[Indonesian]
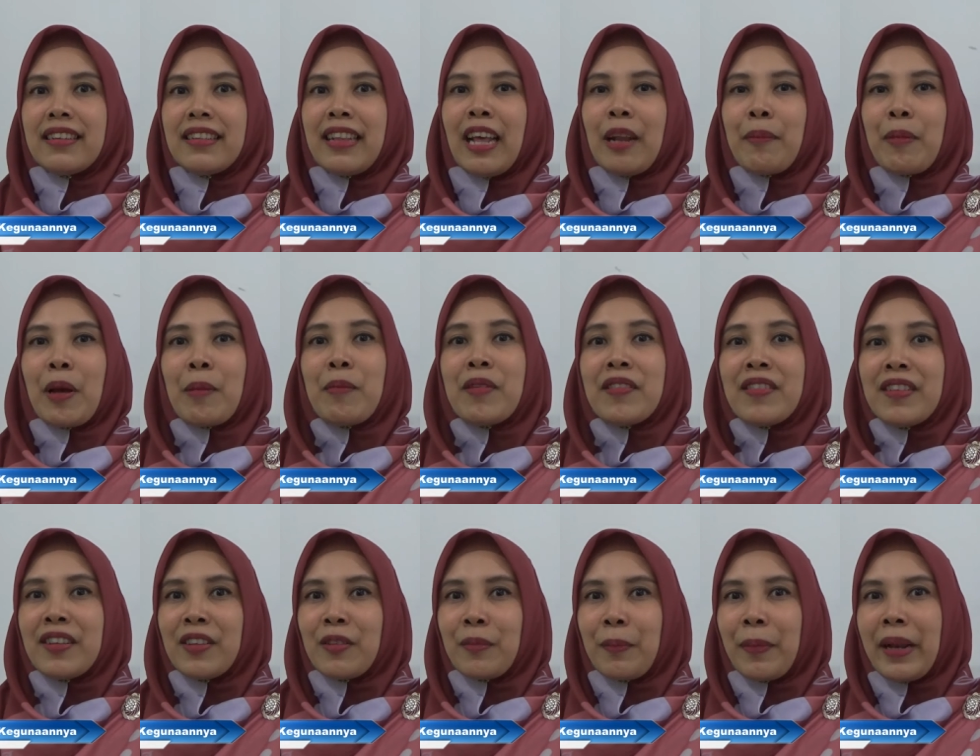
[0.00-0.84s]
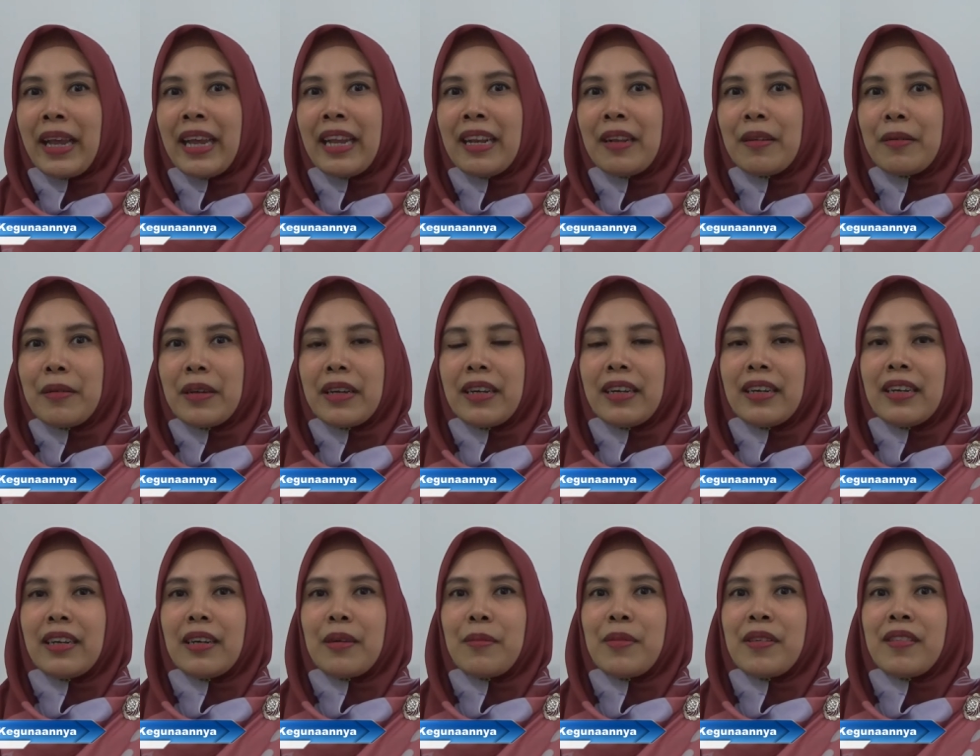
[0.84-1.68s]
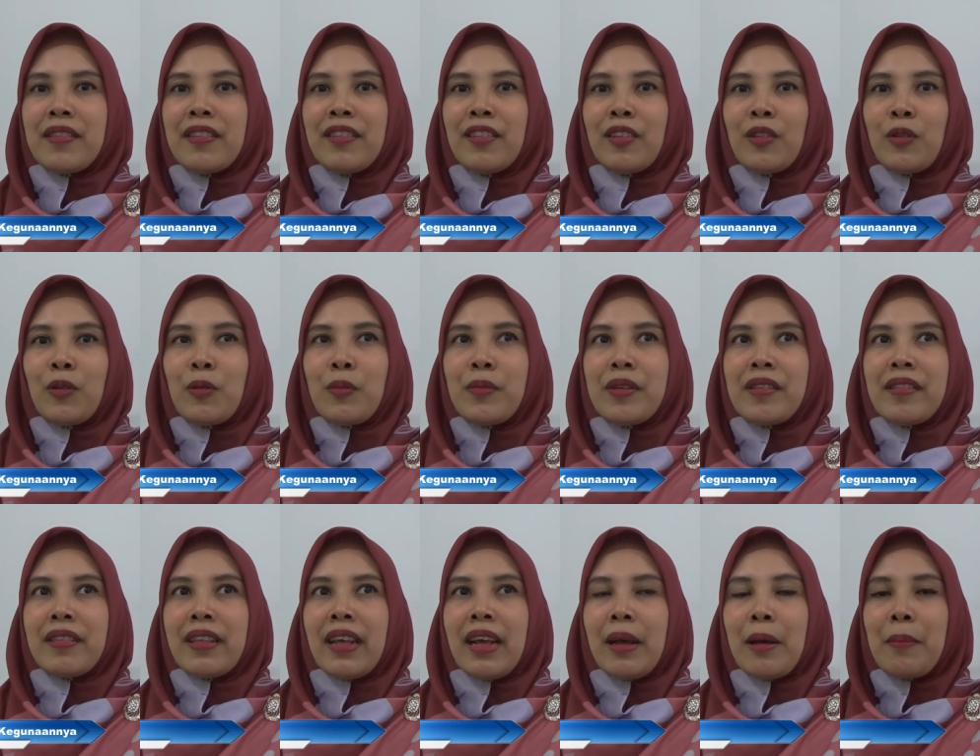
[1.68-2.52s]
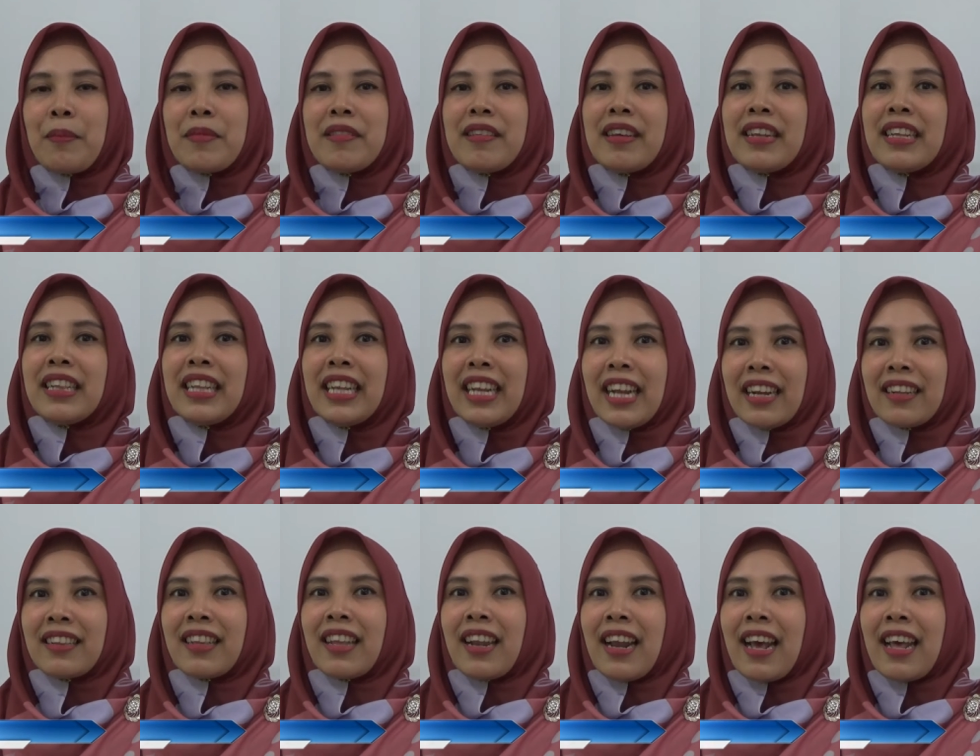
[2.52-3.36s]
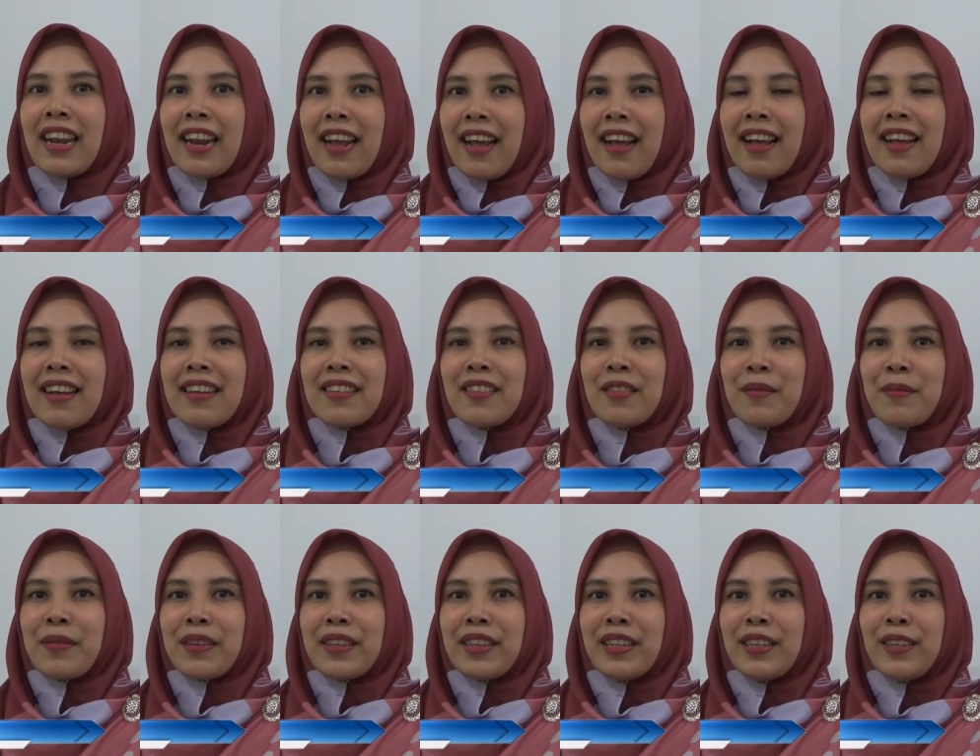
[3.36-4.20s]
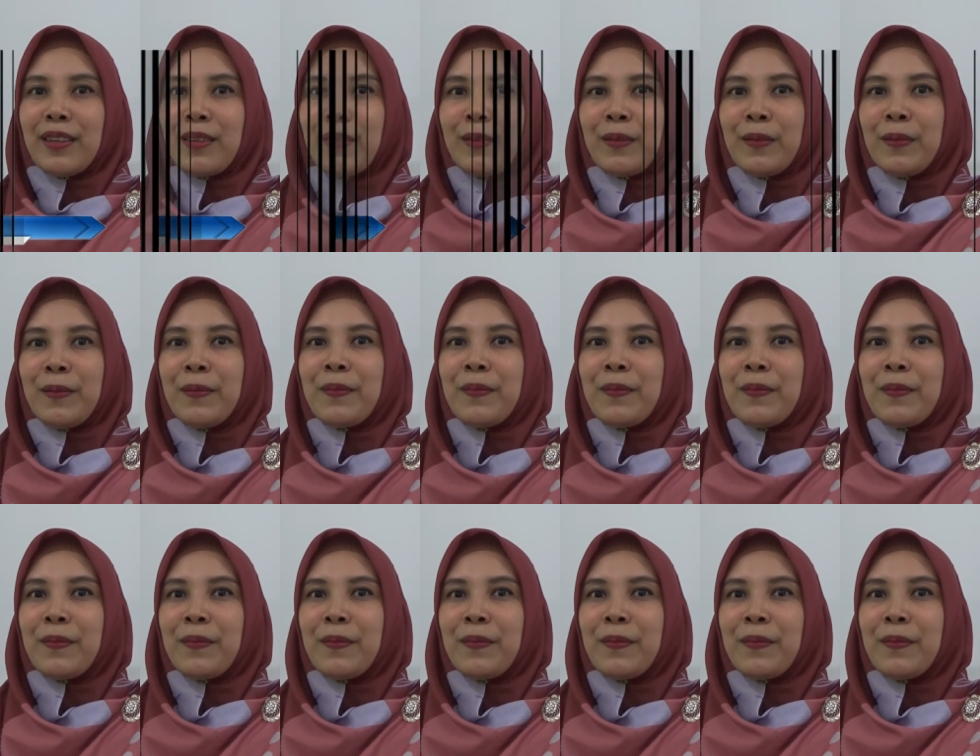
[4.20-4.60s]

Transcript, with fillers: Tanpa bisnis plan, uh, bisnis itu bisa menjadi tidak terarah. Seperti itu.